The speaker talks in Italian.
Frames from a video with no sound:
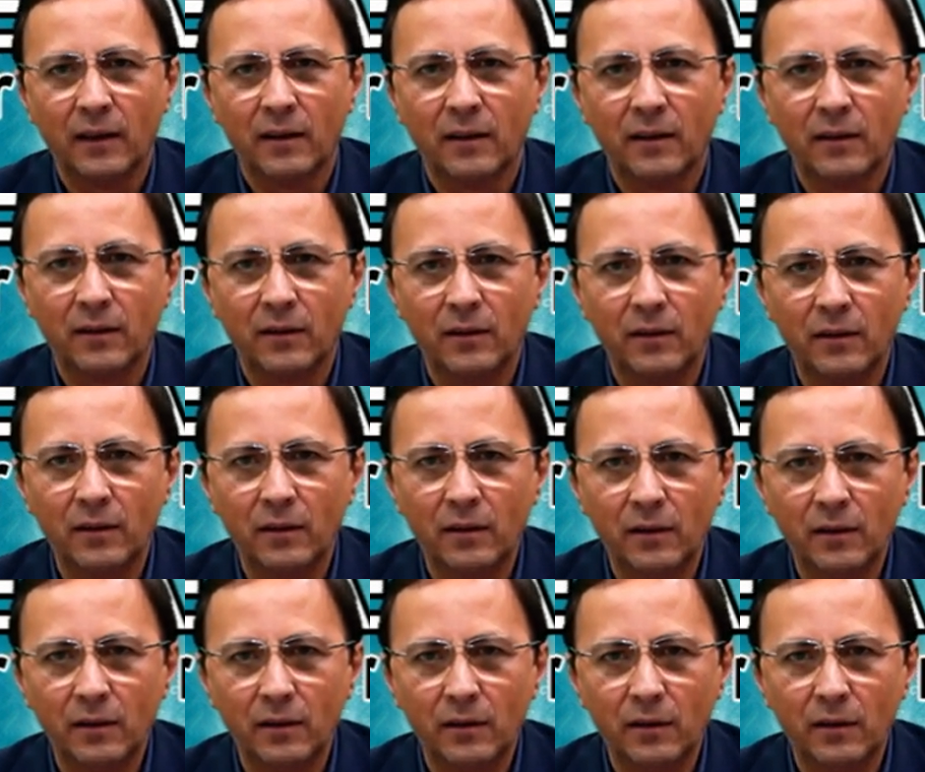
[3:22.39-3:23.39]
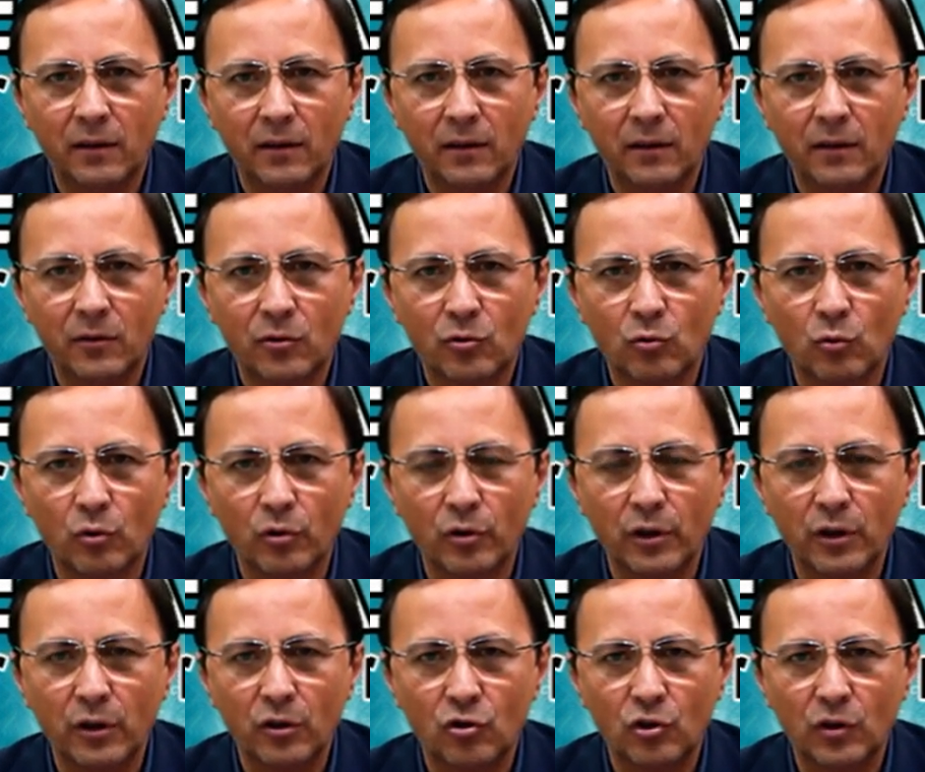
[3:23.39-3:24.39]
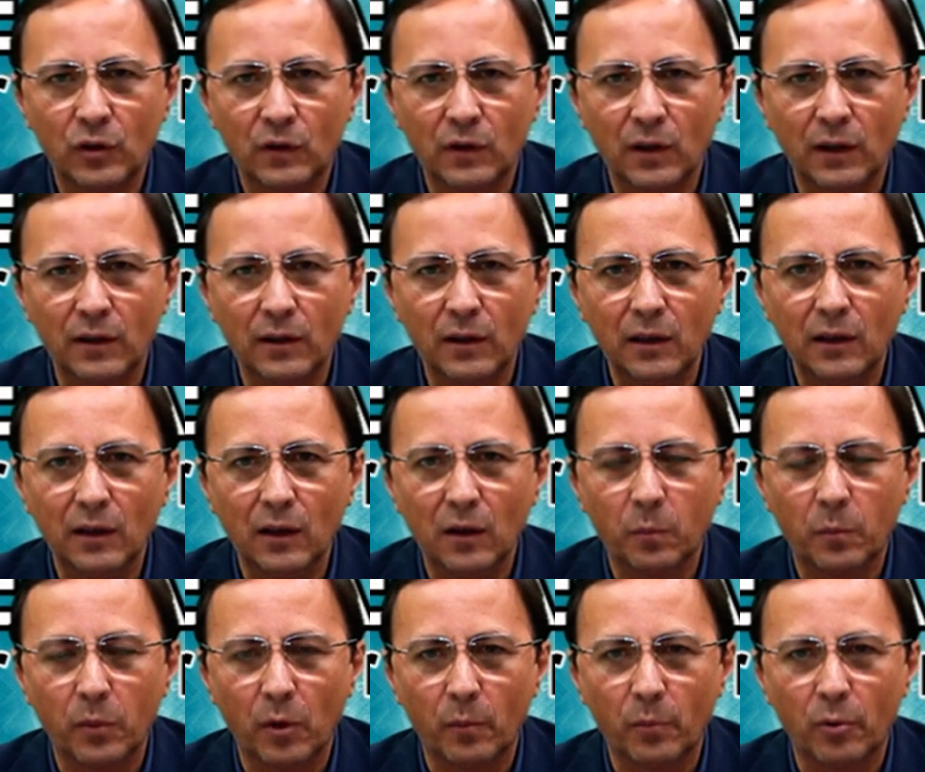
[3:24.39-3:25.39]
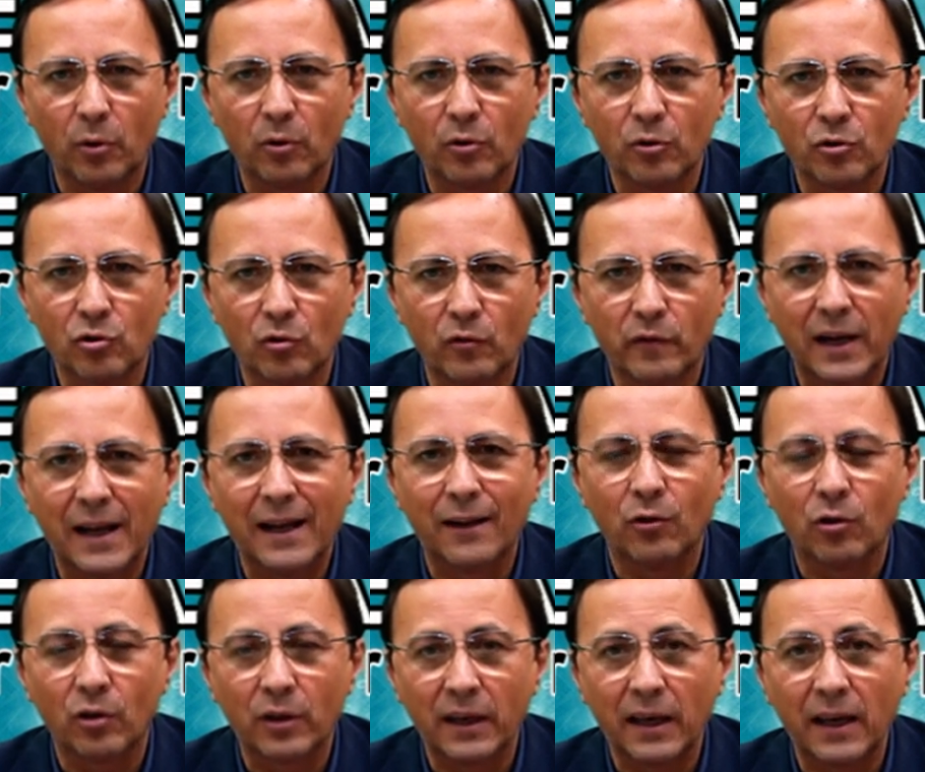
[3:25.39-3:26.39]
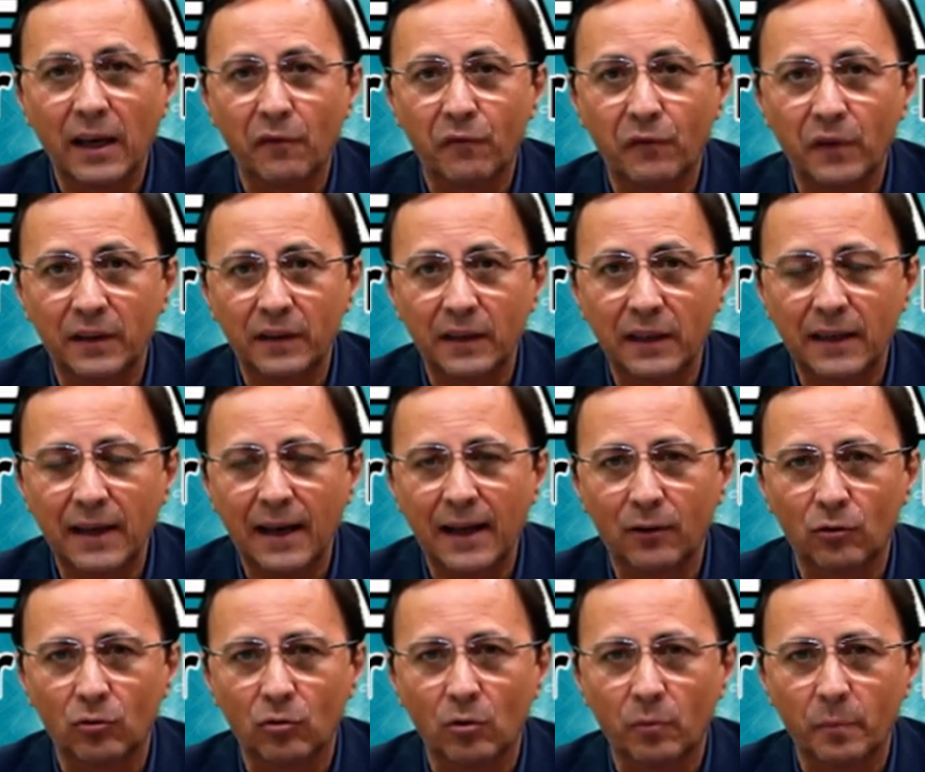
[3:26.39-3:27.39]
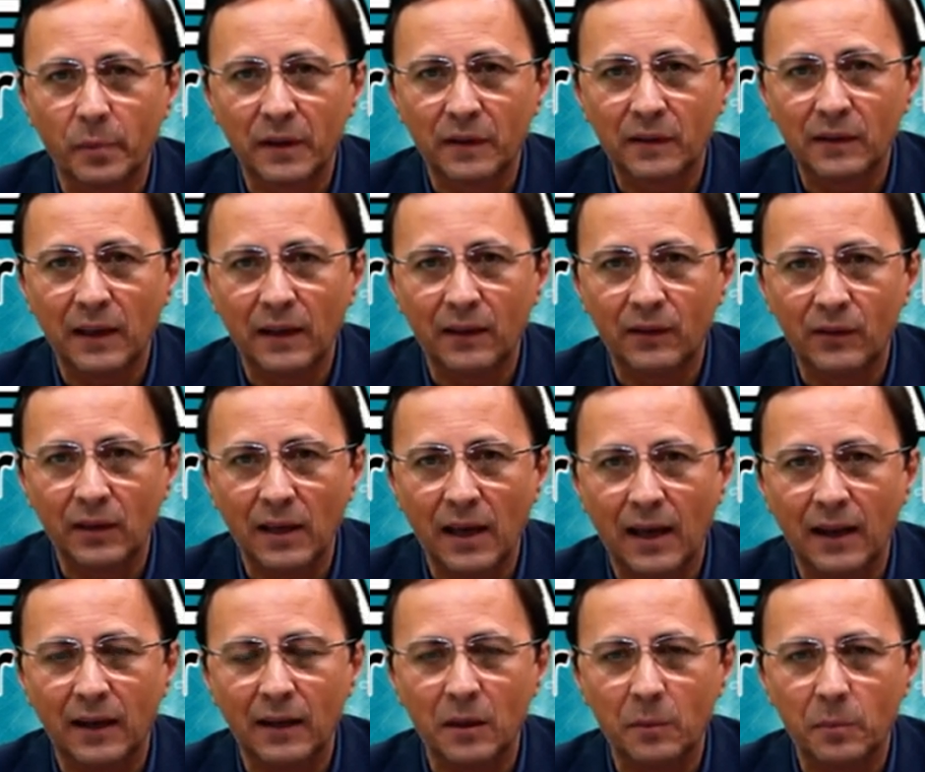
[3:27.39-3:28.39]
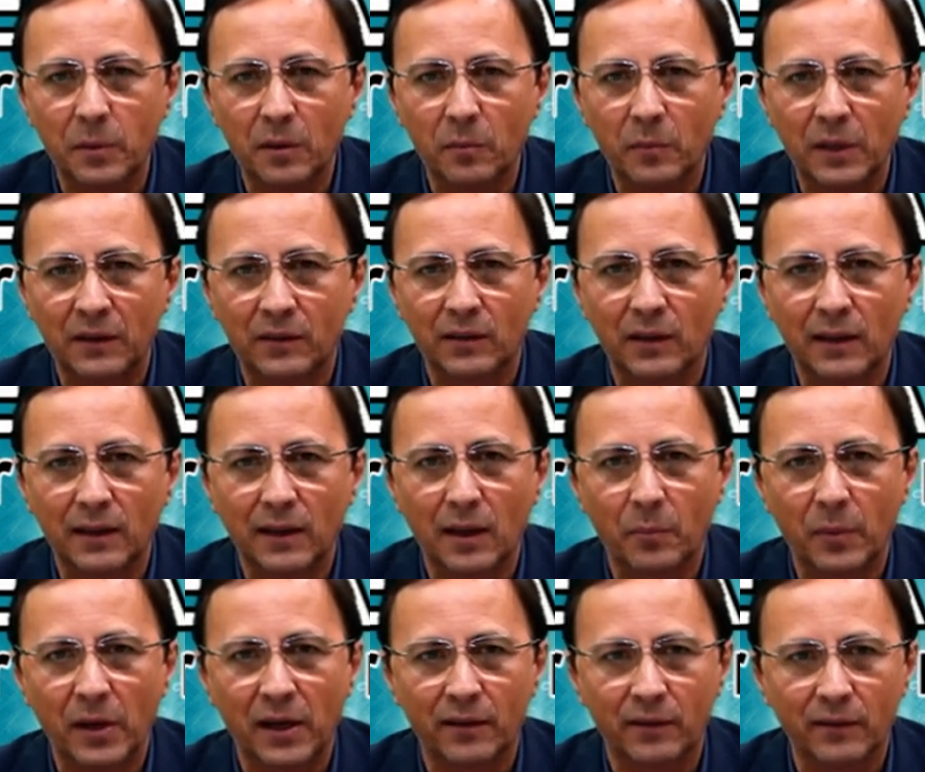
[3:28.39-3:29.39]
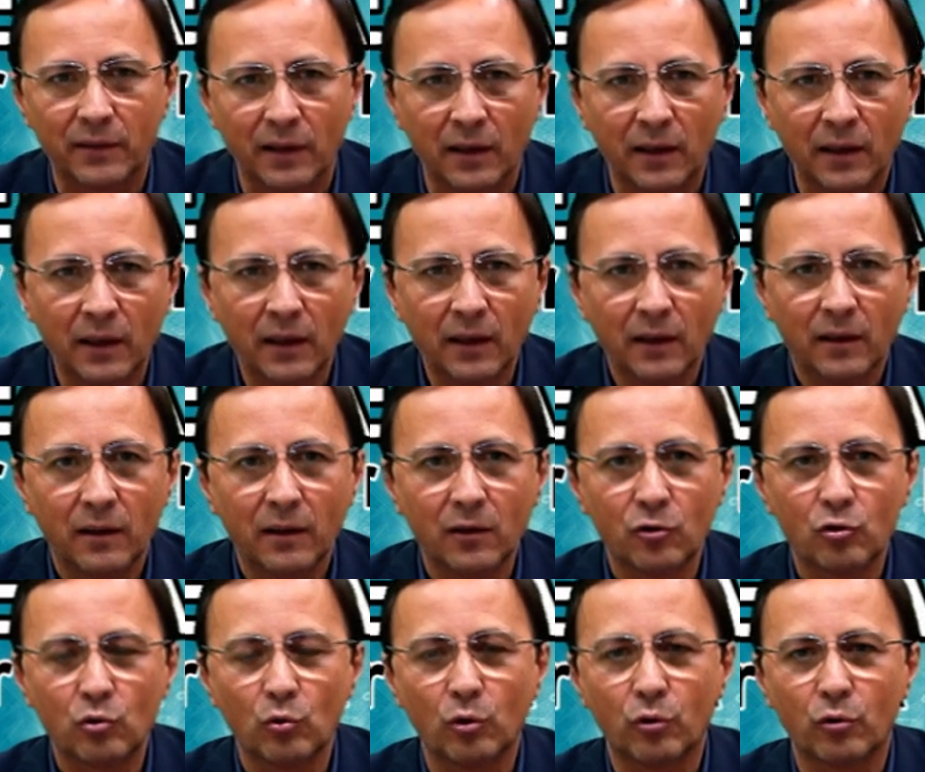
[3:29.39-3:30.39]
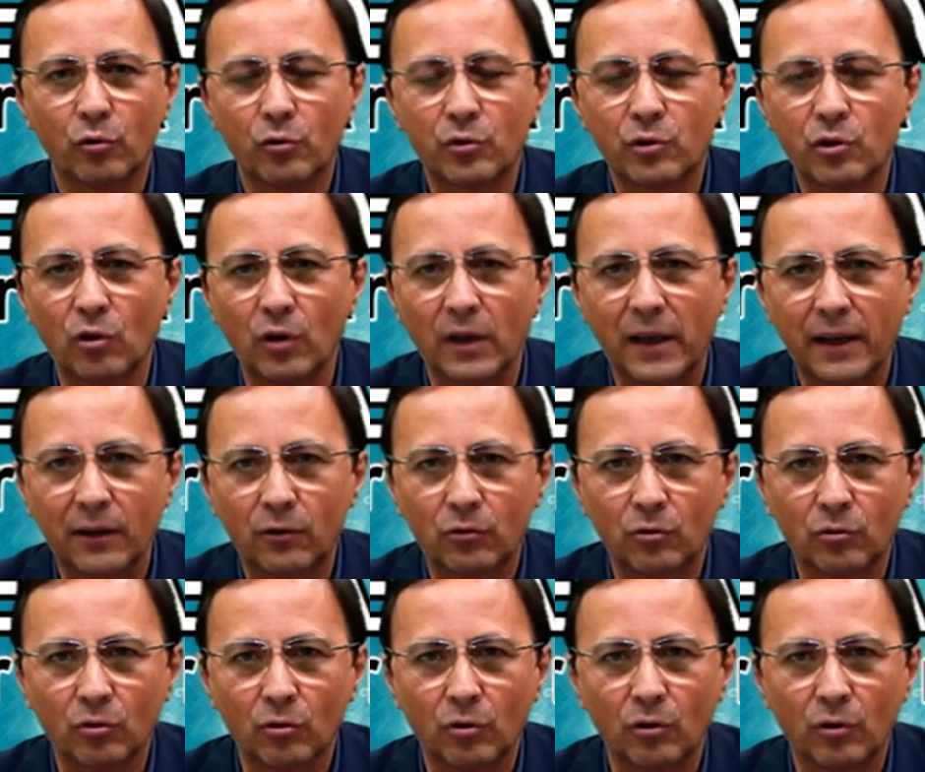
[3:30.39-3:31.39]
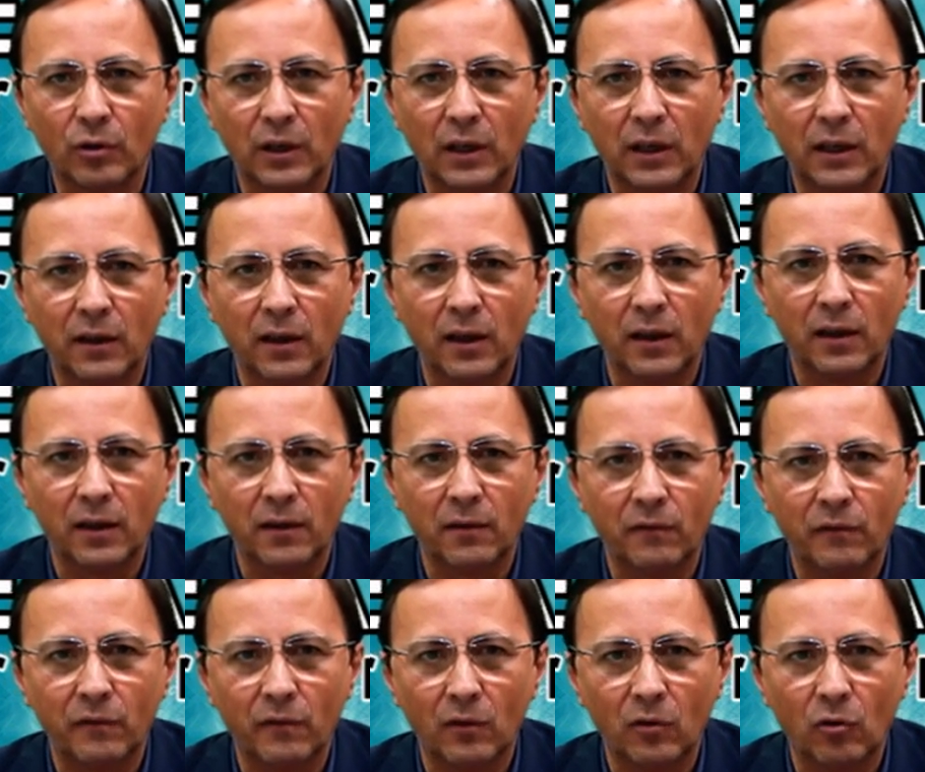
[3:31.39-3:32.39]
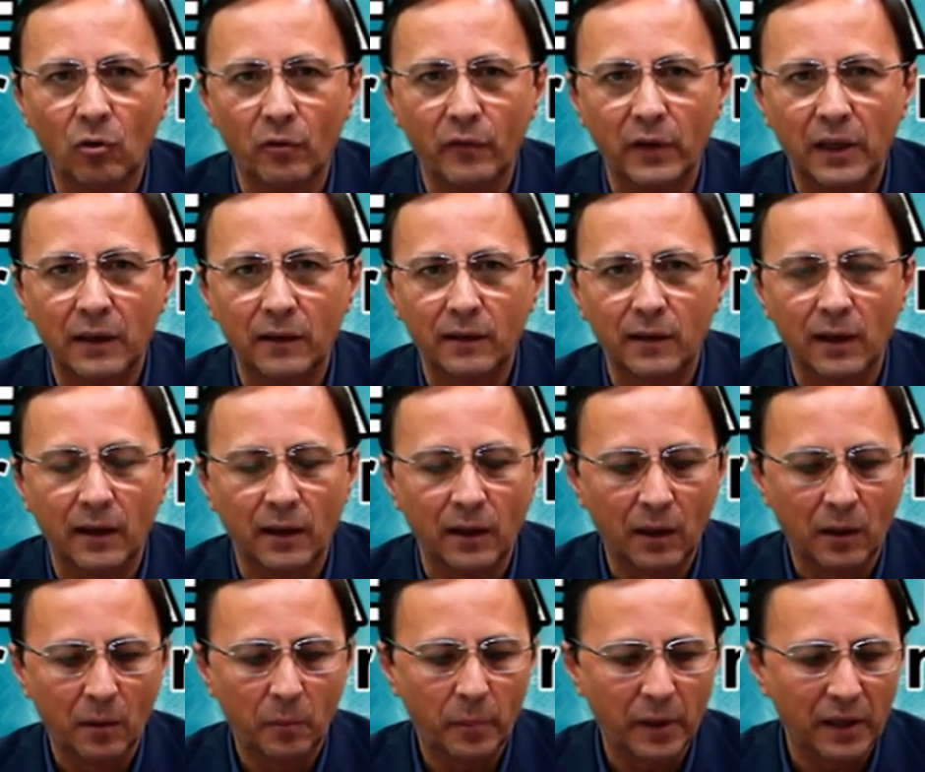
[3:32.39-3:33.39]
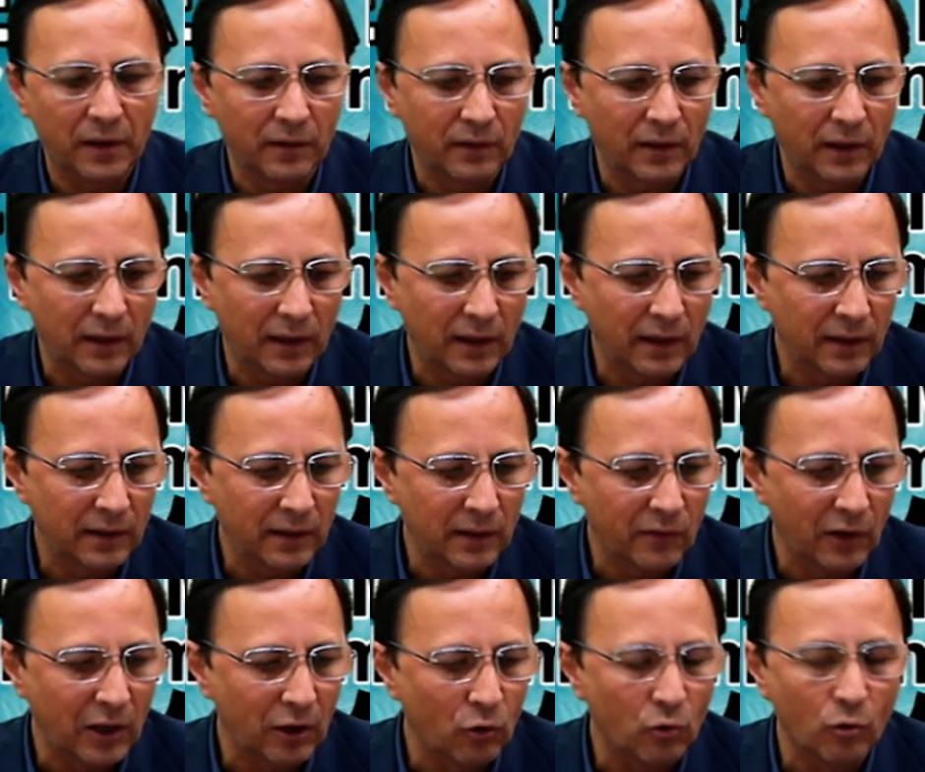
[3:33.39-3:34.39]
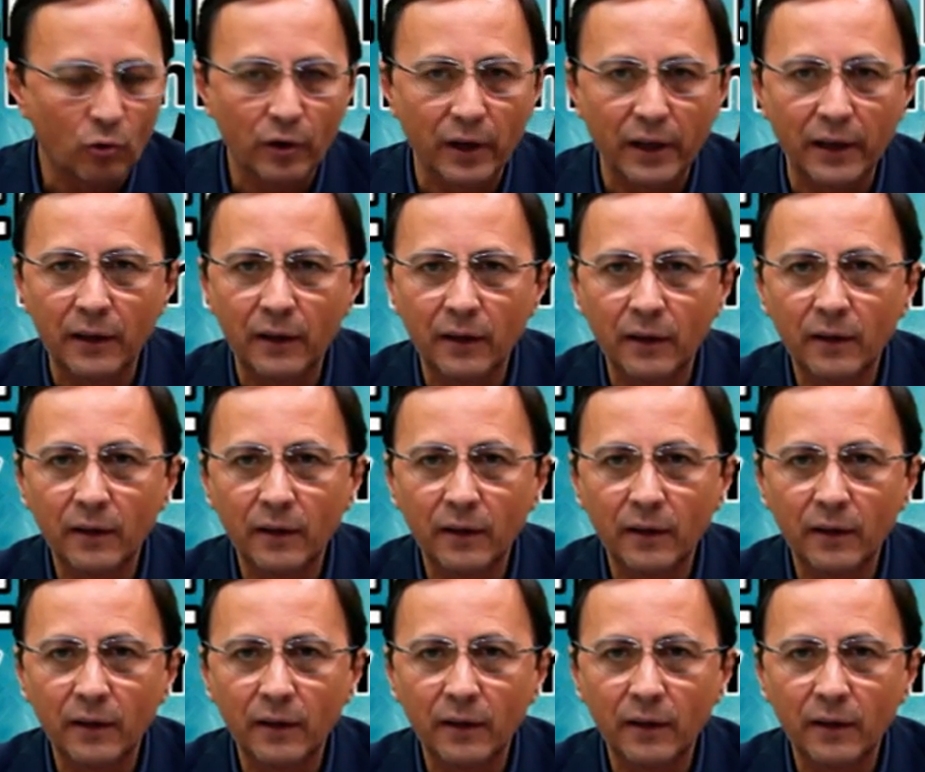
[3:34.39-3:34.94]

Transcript: eh, i, i, suoi cittadini, il popolo sovrano che ha faticato per tanti anni per mettere da parte il suo gruzzoletto e, e lo vede perdere di valore?